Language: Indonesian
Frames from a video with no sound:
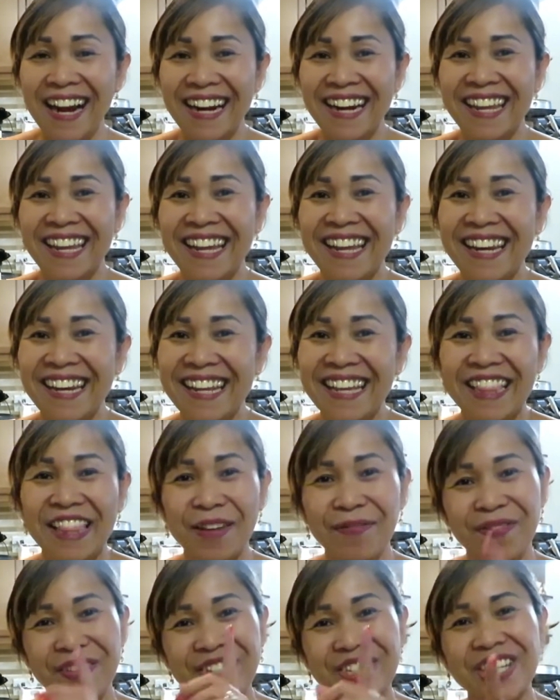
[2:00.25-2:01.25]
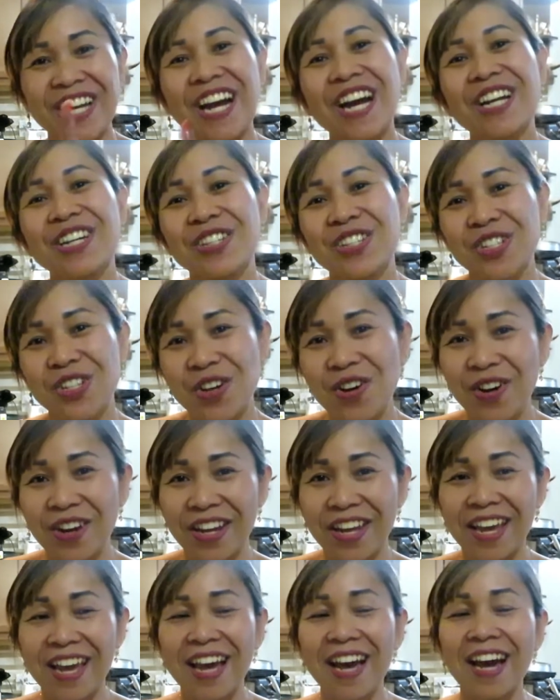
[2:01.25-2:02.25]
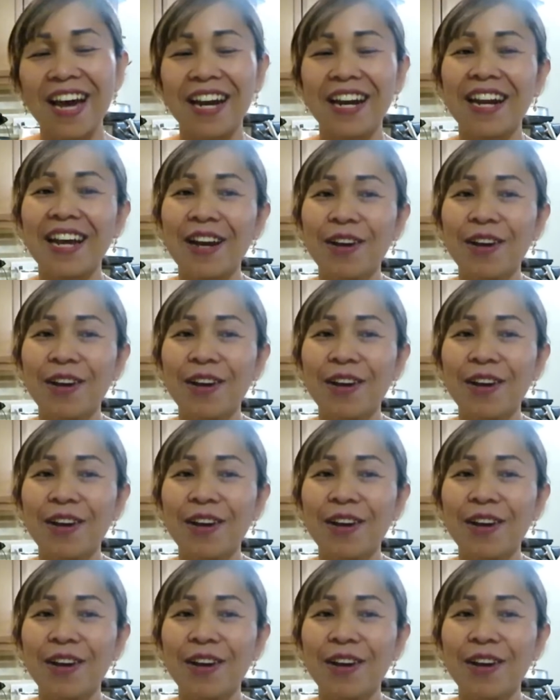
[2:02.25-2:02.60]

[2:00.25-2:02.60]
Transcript: hari ini Tapi jangan shock ya Karena